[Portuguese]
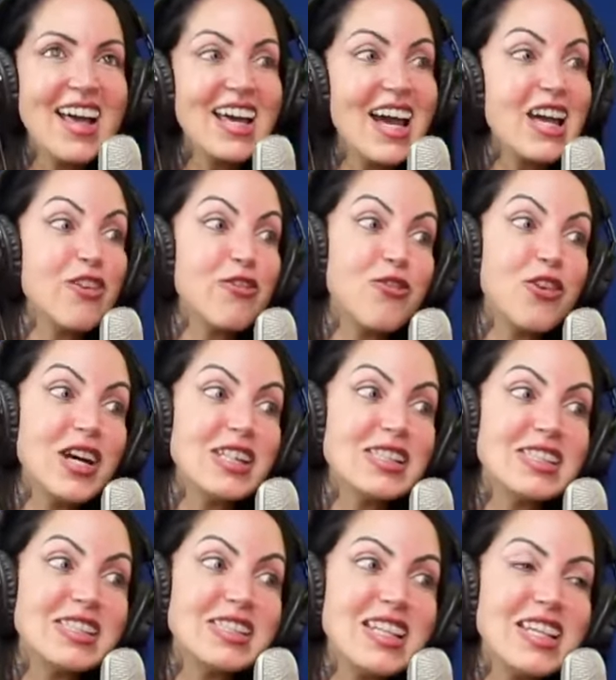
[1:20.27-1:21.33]
e aí foi
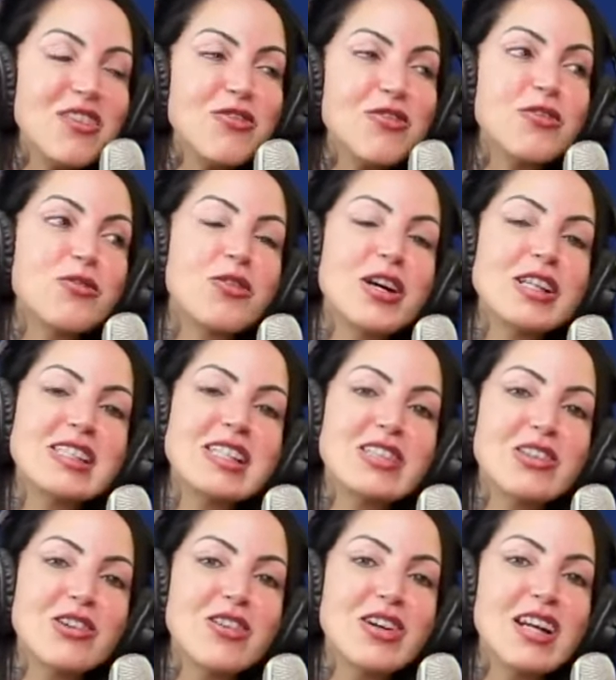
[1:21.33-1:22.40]
assim que
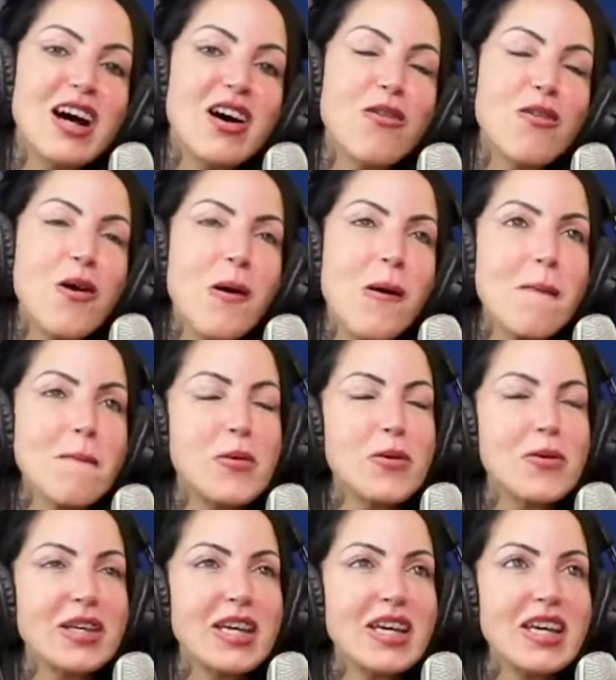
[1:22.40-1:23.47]
facilitou o anal,
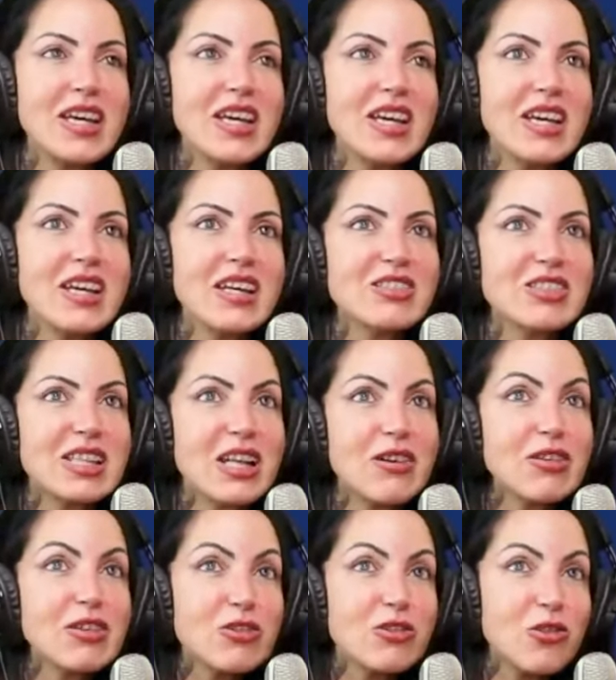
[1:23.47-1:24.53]
porque eu já
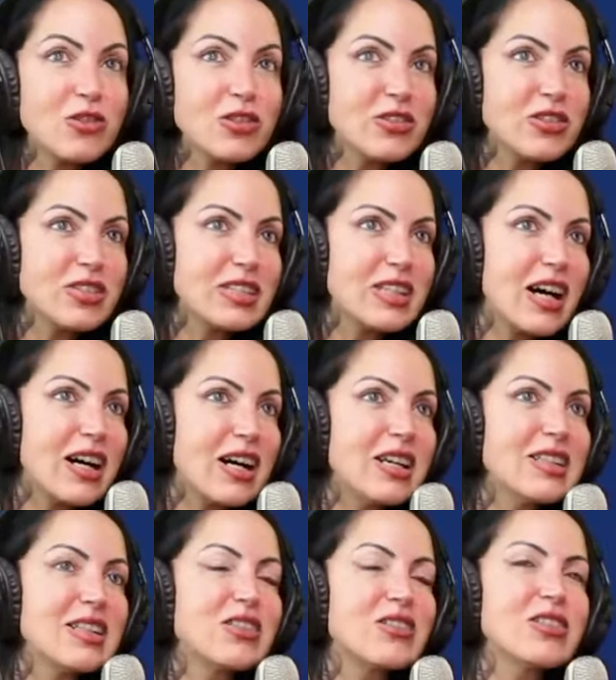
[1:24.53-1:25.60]
estava toda
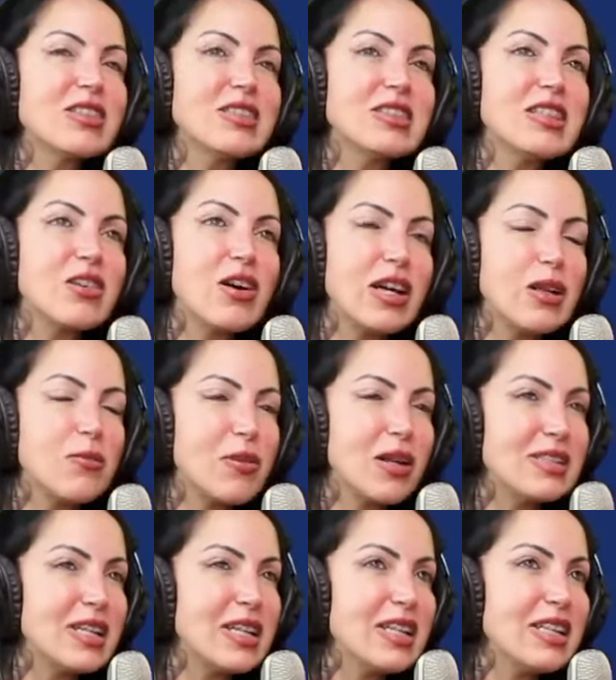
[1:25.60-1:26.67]
gozada, toda assim com aquele
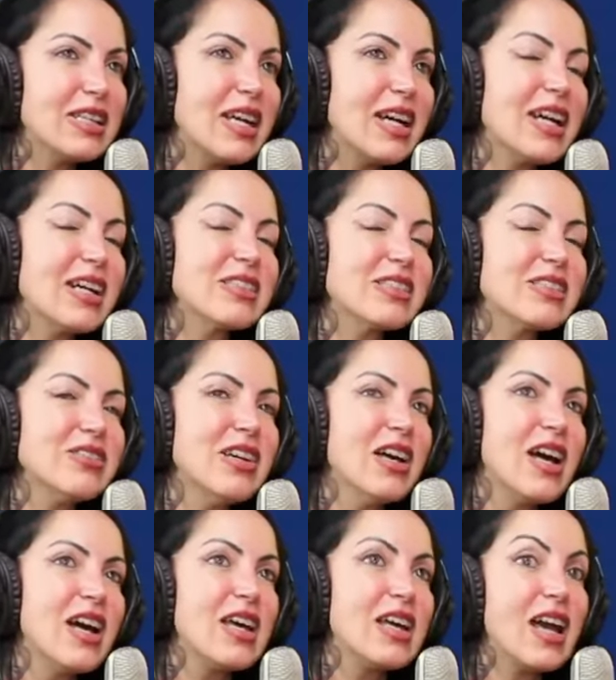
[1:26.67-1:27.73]
prazer intenso,
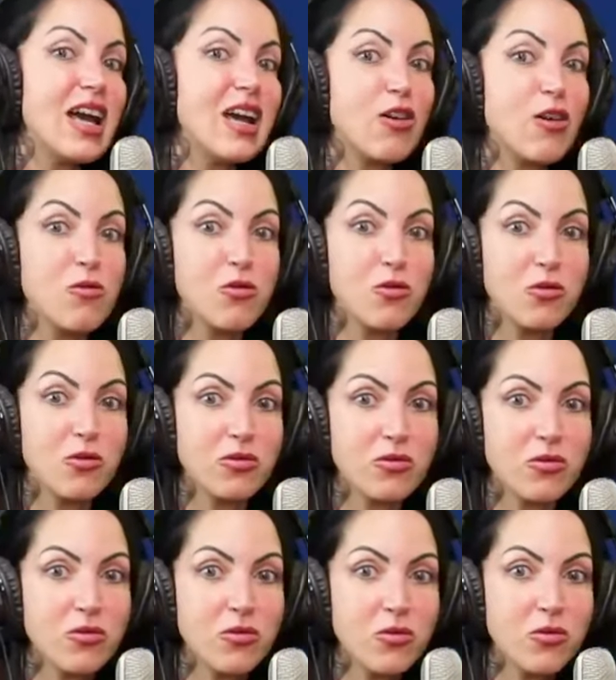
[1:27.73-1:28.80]
e aí como
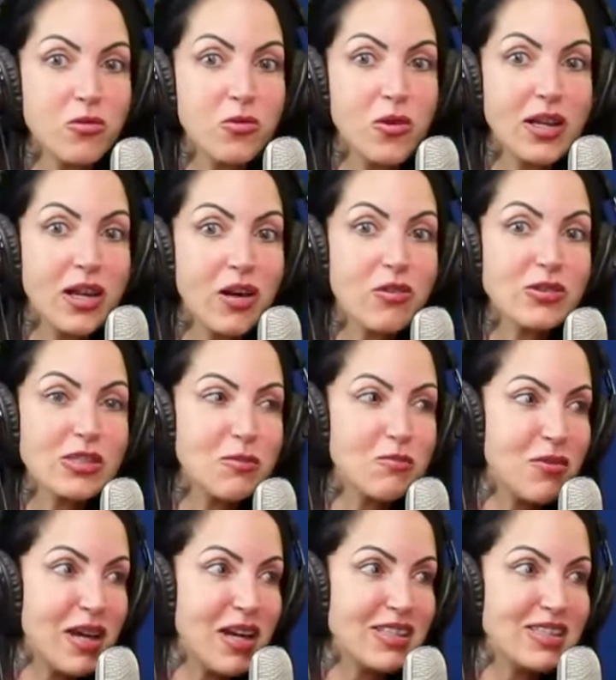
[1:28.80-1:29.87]
o, o anal não se
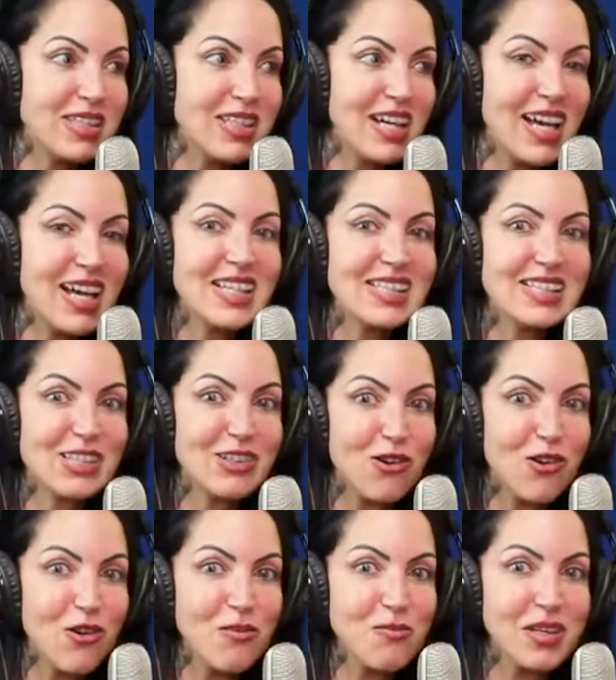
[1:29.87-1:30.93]
pede, ele se
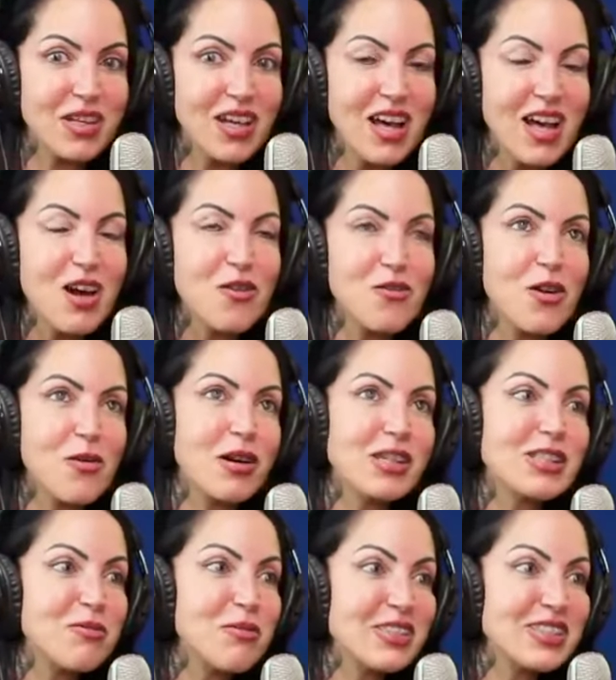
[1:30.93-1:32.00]
come, foi mais
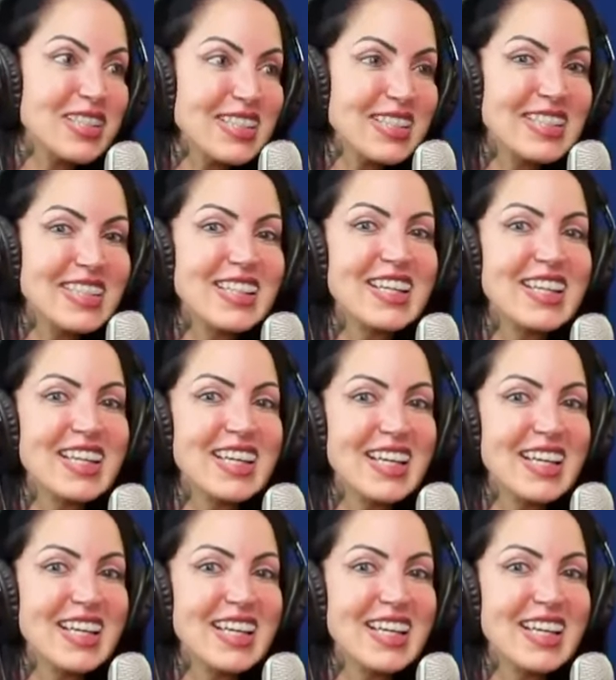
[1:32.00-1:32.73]
ou menos assim.